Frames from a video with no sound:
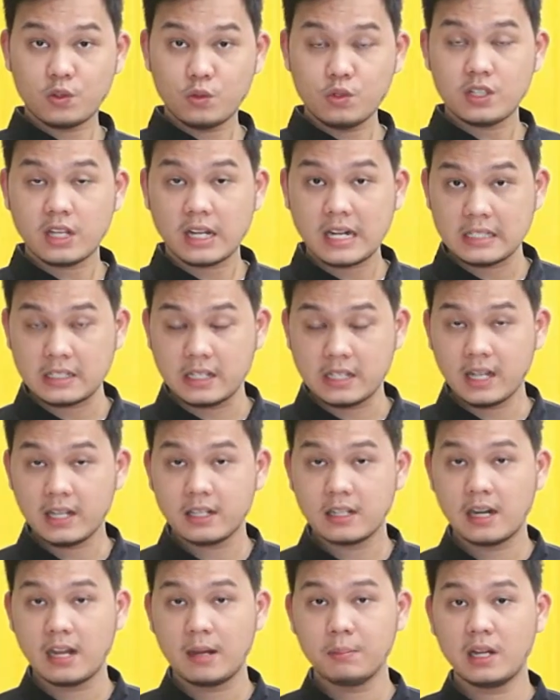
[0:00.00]
satu
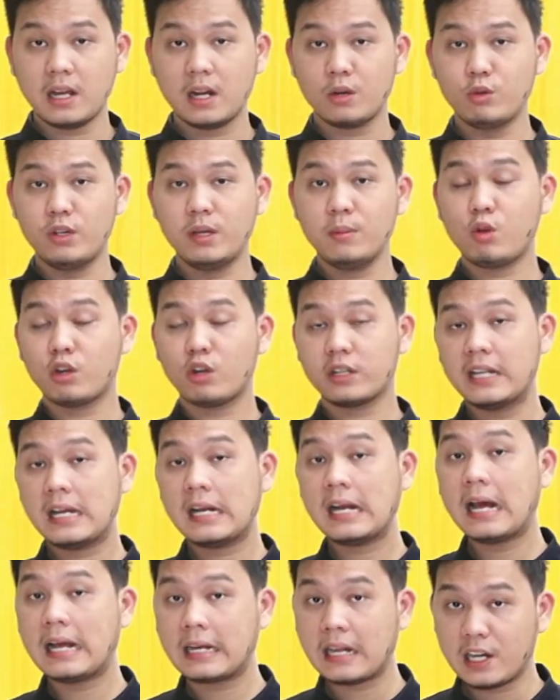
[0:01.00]
caranya adalah melalui
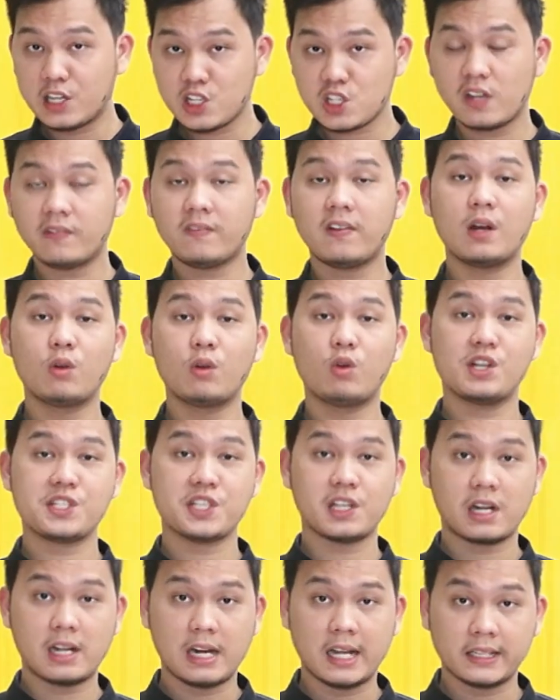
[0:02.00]
model analisa
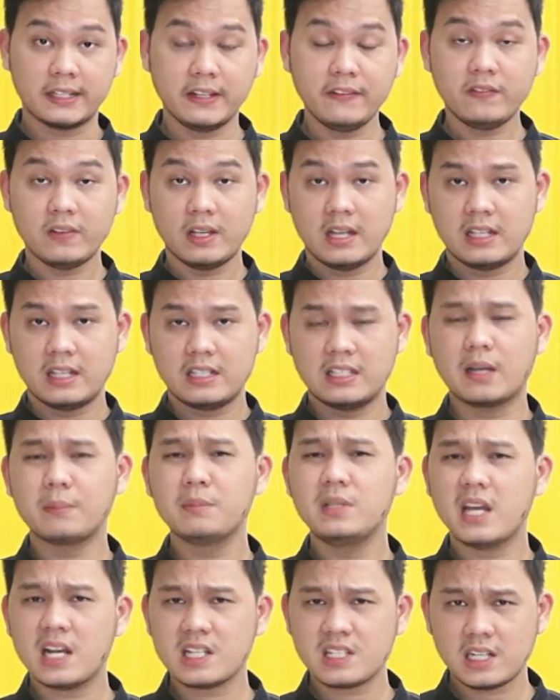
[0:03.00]
valuasi relatif yang
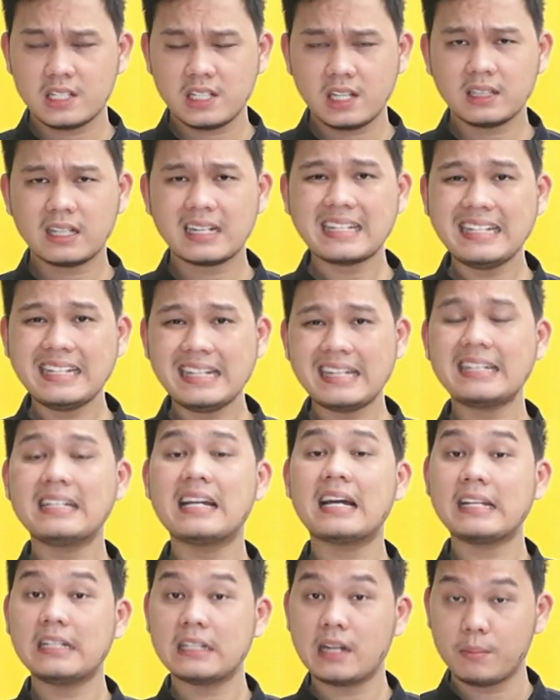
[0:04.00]
biasanya terdiri
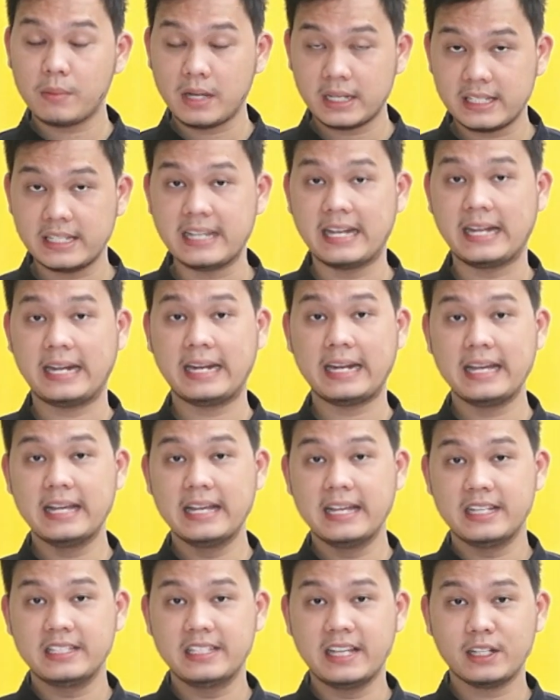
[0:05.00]
dari enam bagian,
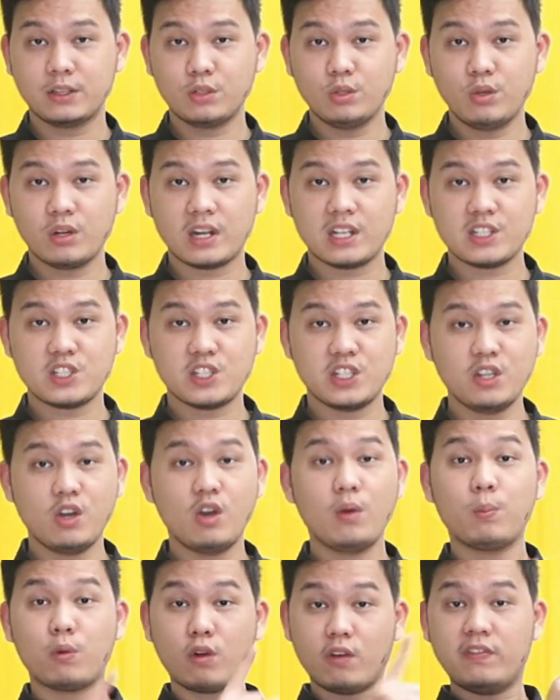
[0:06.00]
yaitu
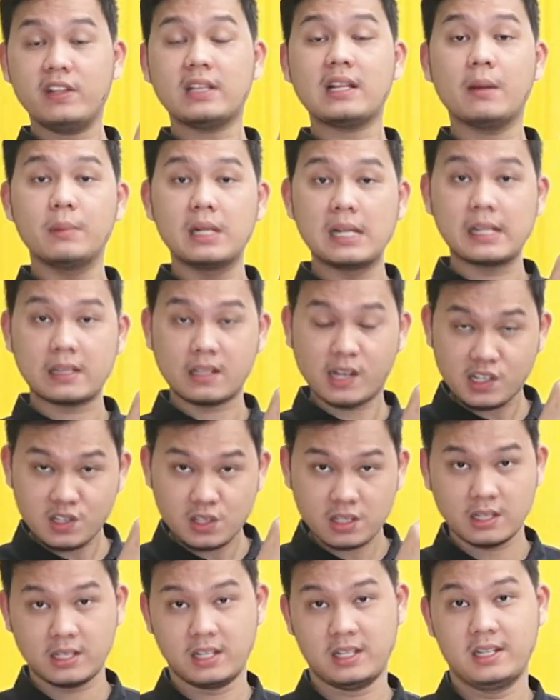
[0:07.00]
rasio
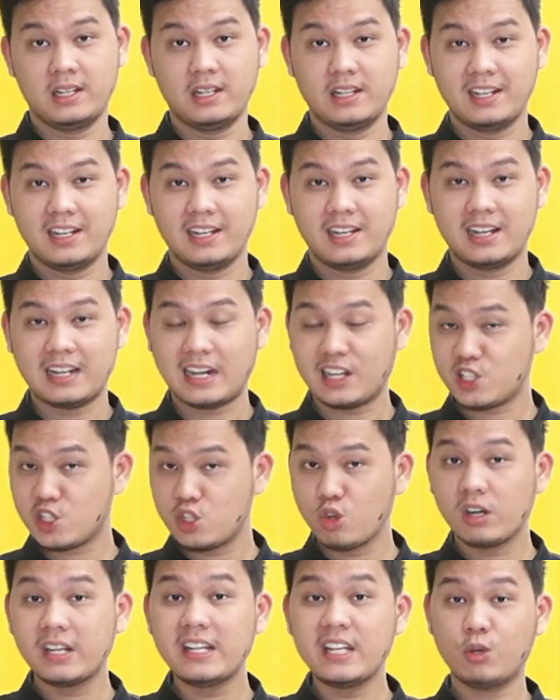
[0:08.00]
profitabilitas,
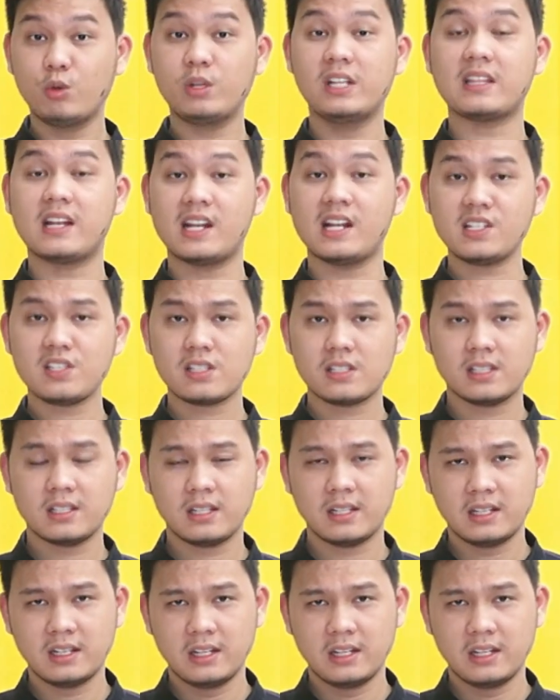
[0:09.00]
rasio likuiditas,